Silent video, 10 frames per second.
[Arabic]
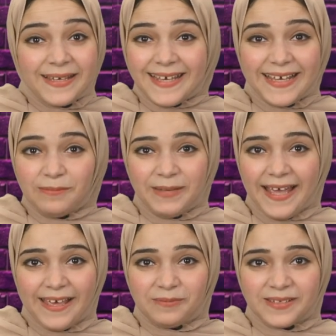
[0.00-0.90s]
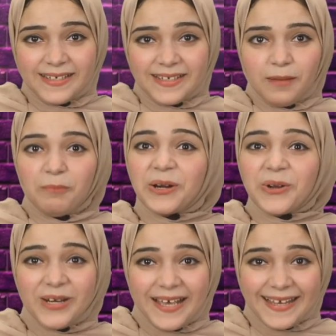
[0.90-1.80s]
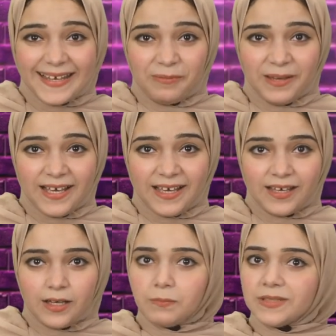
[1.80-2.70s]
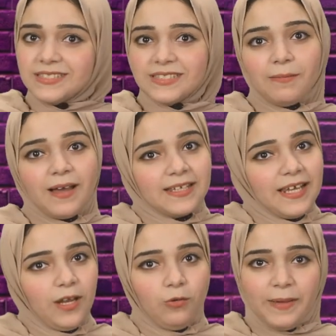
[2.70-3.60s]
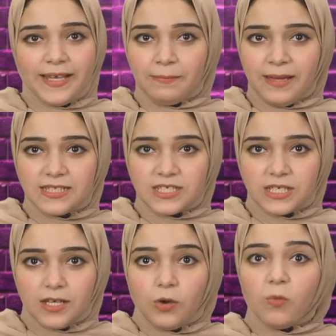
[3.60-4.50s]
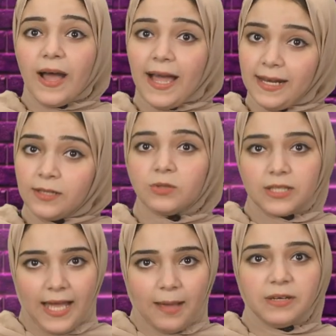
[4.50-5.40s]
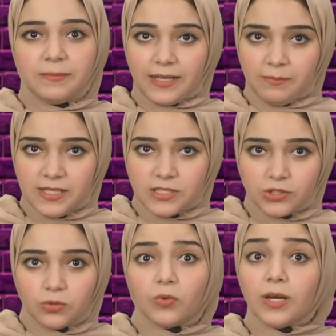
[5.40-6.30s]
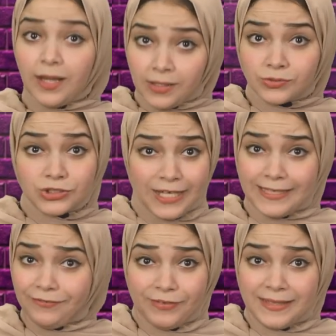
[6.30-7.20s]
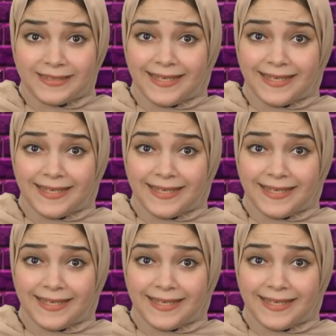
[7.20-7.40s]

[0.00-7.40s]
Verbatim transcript: مي حلمي حامل باركلها يا جماعة بس طبعا الحلو ما يكملش وأعلنوا إن الحمل ما كملش والعياط والشحتفة من